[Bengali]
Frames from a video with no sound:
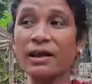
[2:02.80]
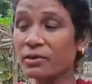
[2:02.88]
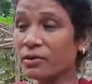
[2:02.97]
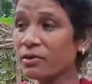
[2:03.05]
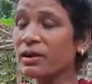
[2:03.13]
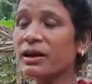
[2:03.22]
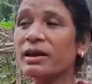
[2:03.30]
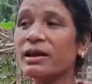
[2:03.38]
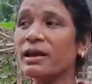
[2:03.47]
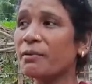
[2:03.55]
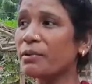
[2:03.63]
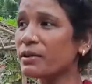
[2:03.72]
আর আতঙ্কটা কি
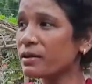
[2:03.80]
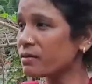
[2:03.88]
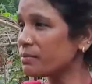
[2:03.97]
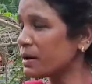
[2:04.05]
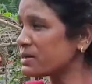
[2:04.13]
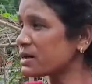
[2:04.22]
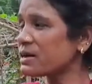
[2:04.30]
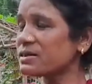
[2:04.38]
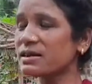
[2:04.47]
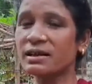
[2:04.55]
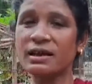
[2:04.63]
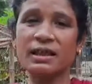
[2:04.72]
আমাদের এখন বাচ্চা কাচ্চা
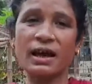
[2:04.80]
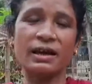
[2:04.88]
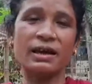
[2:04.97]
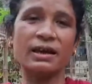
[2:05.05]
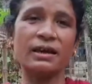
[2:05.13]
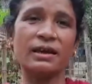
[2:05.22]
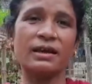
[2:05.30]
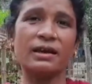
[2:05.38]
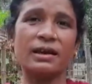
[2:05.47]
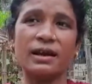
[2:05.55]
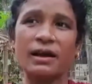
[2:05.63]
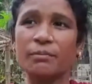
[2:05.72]
নিয়ে থাকি
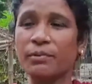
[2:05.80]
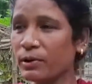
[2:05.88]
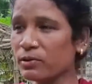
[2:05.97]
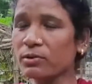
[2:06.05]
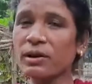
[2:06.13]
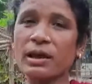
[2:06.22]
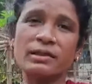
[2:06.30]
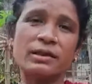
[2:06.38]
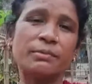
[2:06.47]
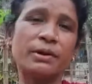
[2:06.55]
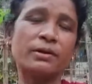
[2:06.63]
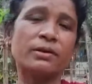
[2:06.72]
বেরোতেও রাত্রে
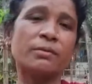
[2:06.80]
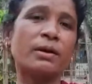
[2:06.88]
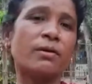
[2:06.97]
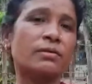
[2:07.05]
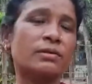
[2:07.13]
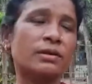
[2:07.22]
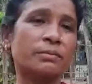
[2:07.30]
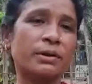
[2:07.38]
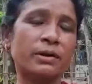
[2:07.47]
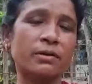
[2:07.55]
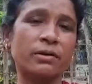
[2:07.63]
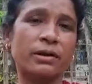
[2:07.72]
বেরোতেও আমার ঘর থেকে
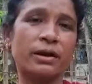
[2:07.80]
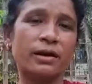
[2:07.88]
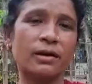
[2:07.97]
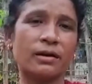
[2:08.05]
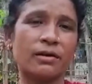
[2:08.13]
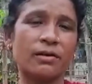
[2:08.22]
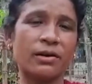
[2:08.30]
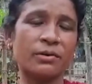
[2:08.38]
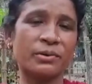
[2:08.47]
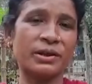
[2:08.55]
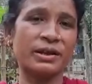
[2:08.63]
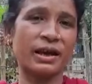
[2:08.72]
বেরিয়ে হই না ঘরের
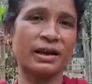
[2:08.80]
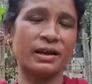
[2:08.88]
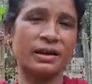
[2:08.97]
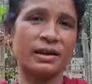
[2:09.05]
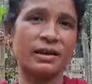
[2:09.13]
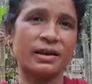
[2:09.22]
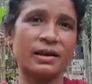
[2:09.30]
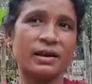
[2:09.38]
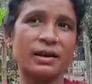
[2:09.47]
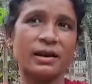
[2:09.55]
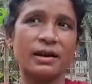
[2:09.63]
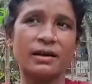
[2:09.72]
মধ্যেই থাকি
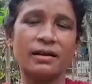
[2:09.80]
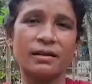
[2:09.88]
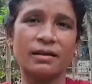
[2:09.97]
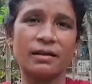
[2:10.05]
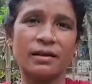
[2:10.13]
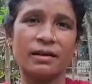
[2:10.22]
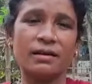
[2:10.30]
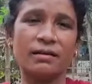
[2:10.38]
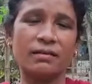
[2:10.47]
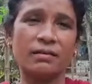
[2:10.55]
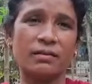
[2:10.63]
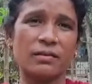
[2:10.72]
আপনারা কি
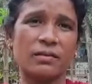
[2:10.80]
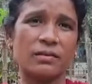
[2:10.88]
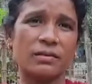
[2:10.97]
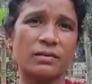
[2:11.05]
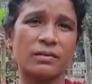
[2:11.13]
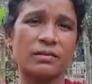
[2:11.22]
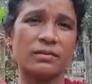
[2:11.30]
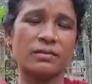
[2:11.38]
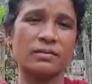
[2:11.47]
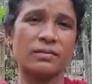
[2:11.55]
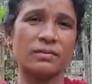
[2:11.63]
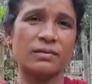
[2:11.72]
এটার মানে কি
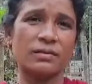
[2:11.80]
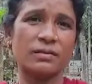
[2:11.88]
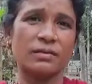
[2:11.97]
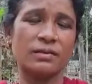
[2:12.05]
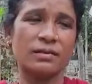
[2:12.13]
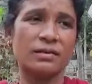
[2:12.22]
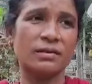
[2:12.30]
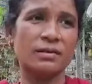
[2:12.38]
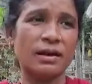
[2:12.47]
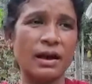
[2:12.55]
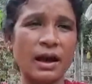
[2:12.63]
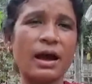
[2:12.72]
কারণে হচ্ছে এটা জানতে চান
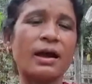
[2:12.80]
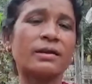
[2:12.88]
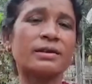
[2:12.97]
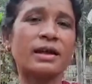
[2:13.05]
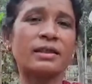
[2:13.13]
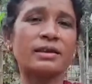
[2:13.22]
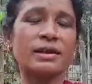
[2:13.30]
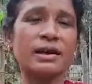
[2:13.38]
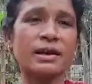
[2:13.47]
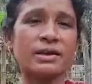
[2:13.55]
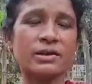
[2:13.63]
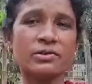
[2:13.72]
হ্যাঁ এটা জানতে
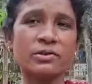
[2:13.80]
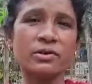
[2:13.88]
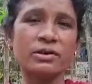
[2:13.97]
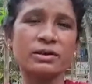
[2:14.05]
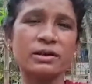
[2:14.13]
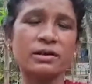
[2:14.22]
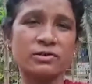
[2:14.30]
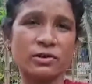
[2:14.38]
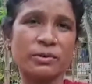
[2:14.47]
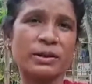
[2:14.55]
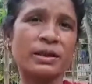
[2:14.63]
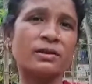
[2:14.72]
চাই কিসের জন্য হয়েছে এটা তো
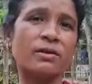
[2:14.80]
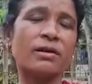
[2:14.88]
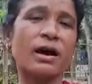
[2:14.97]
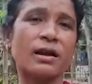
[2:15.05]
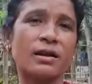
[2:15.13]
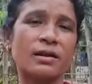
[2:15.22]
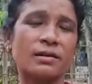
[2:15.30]
সমাধান দরকার